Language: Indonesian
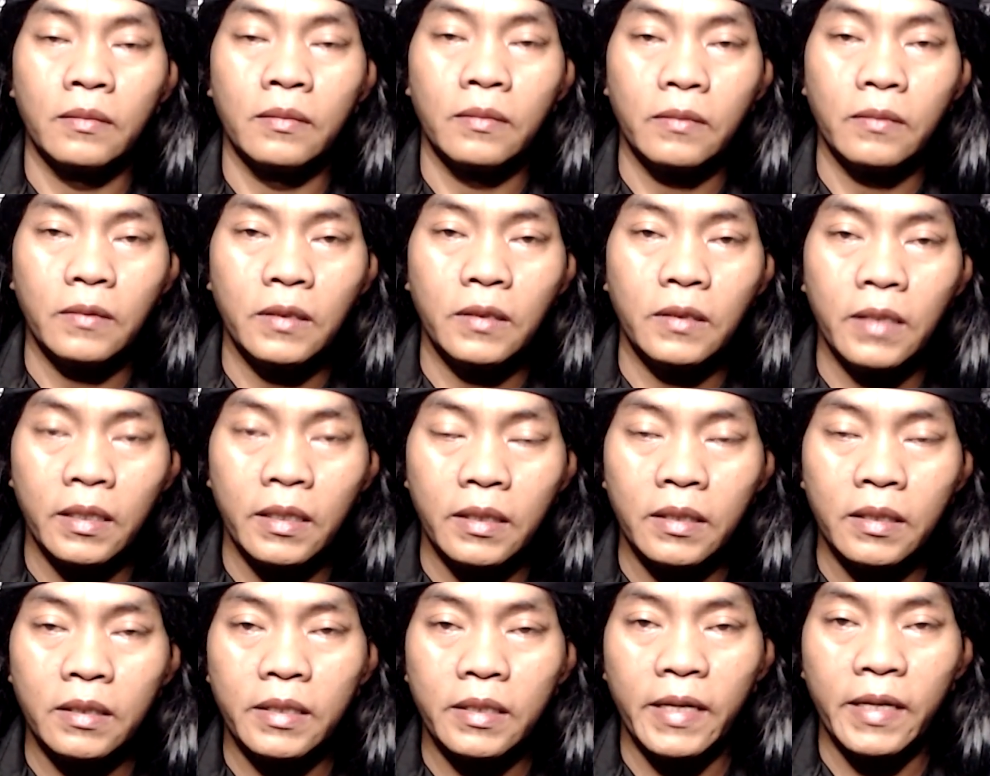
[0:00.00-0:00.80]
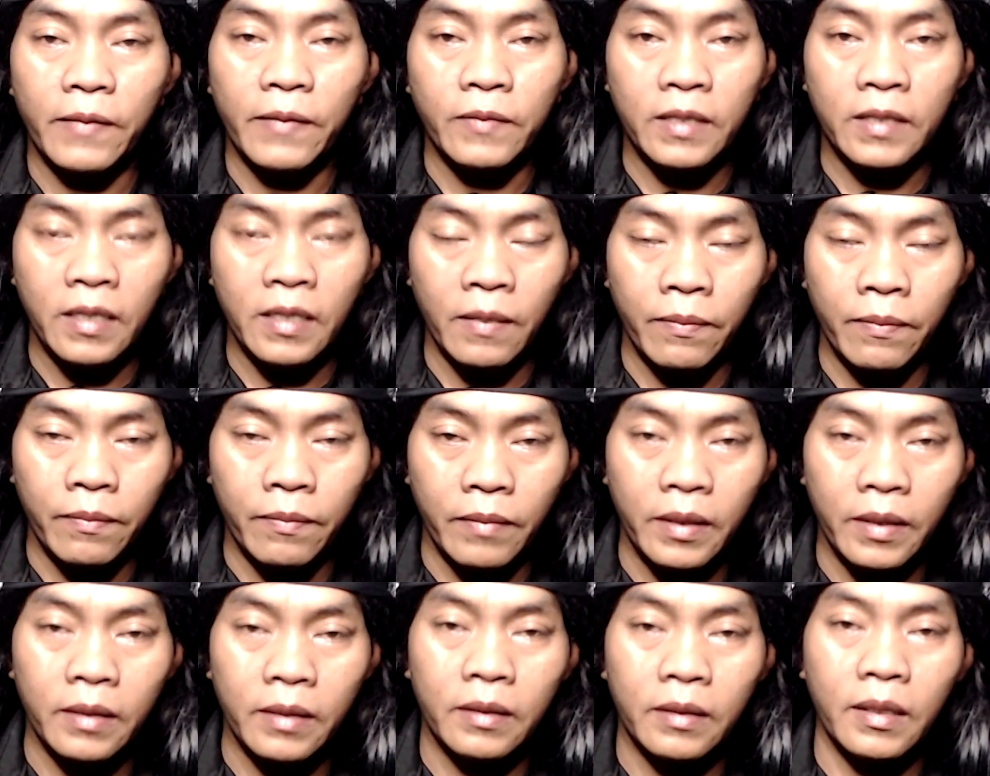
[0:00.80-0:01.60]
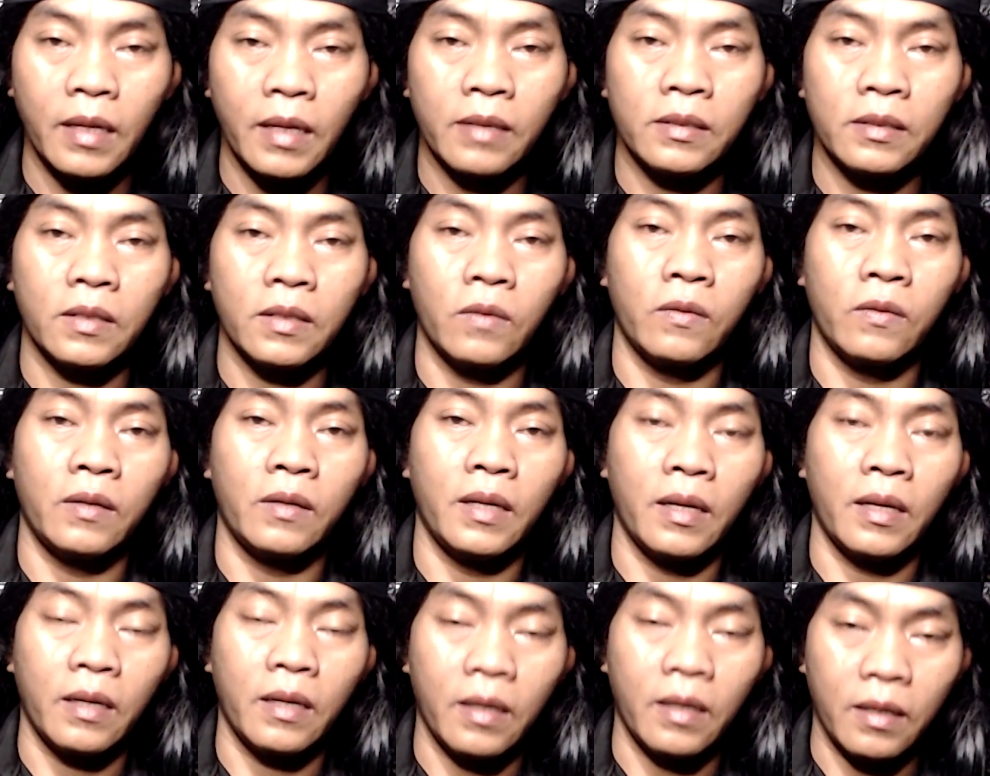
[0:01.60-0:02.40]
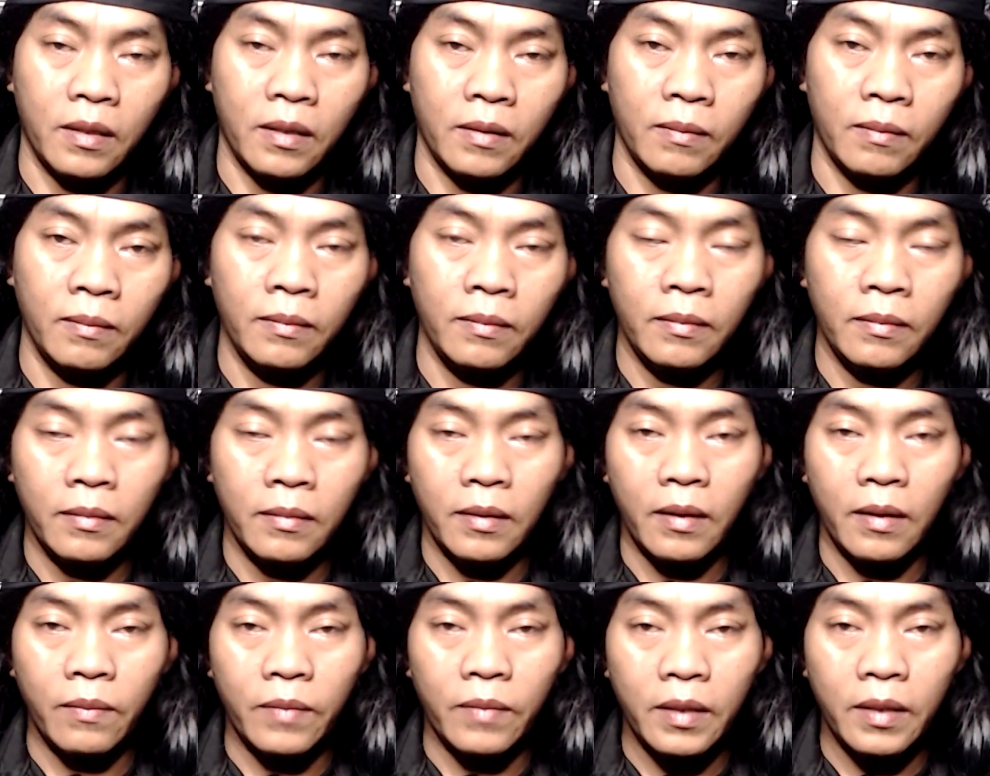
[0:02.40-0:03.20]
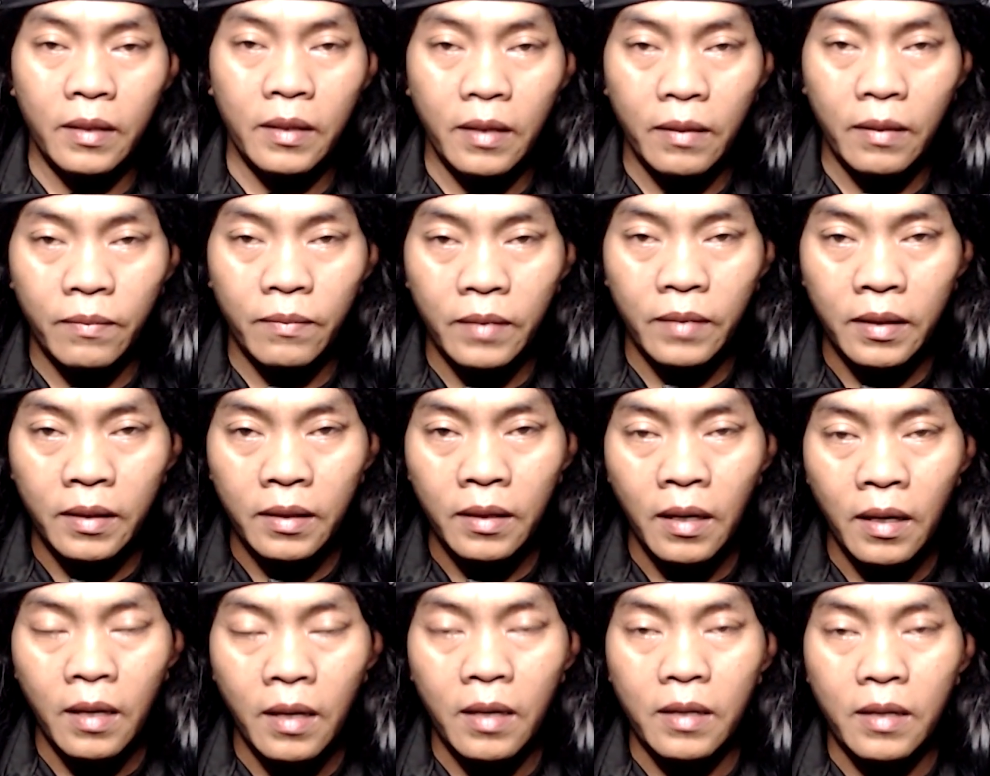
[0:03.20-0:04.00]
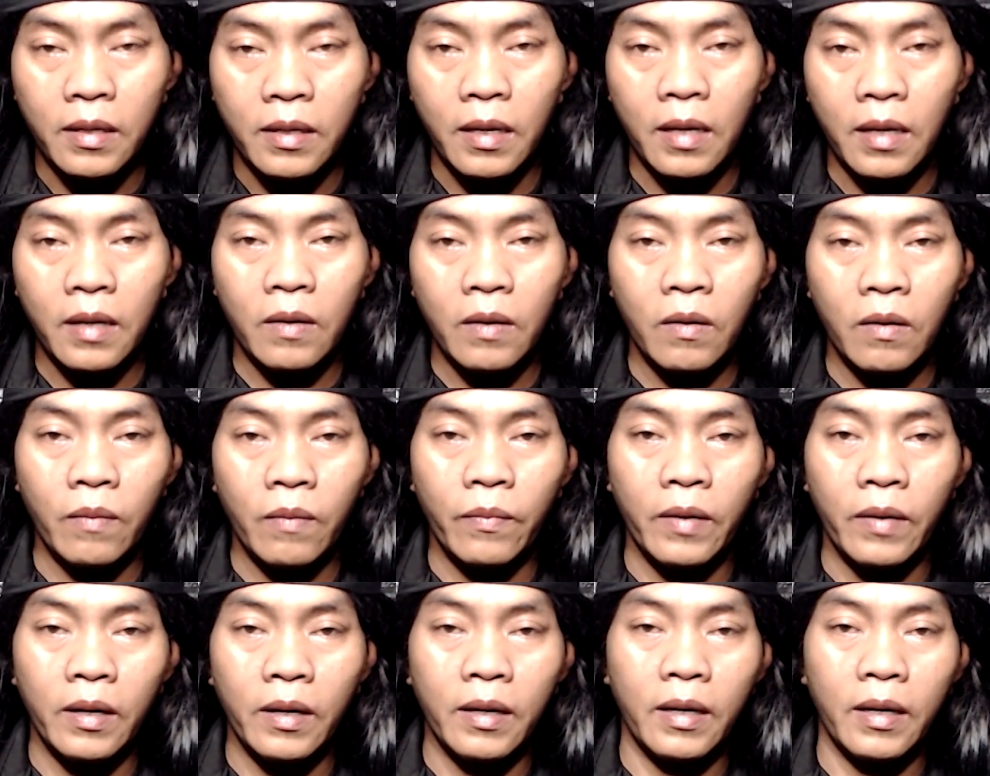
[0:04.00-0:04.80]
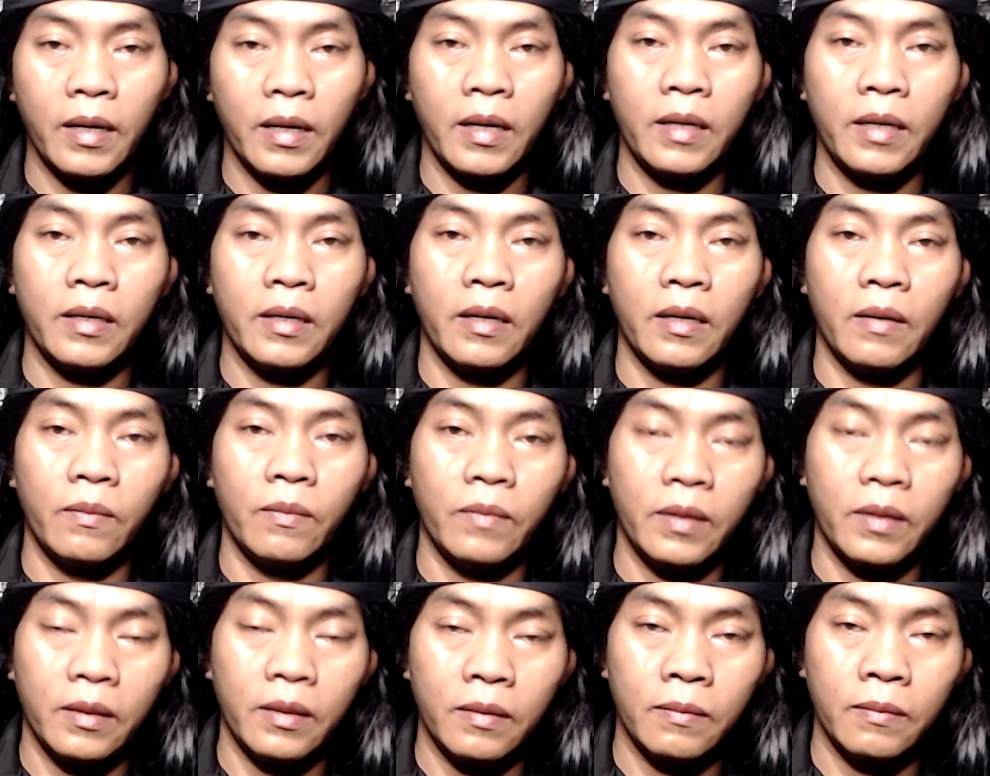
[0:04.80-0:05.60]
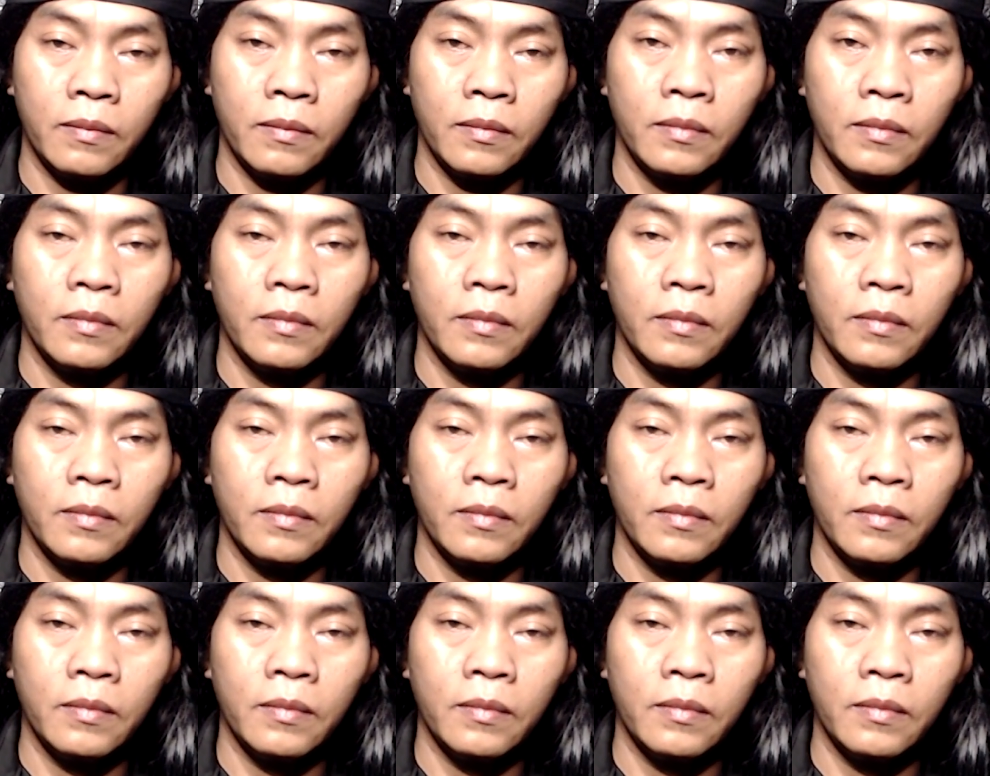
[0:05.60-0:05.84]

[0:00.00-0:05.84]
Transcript: Jadi siap-siap mental saudara. Amin amin ya robbal alamin.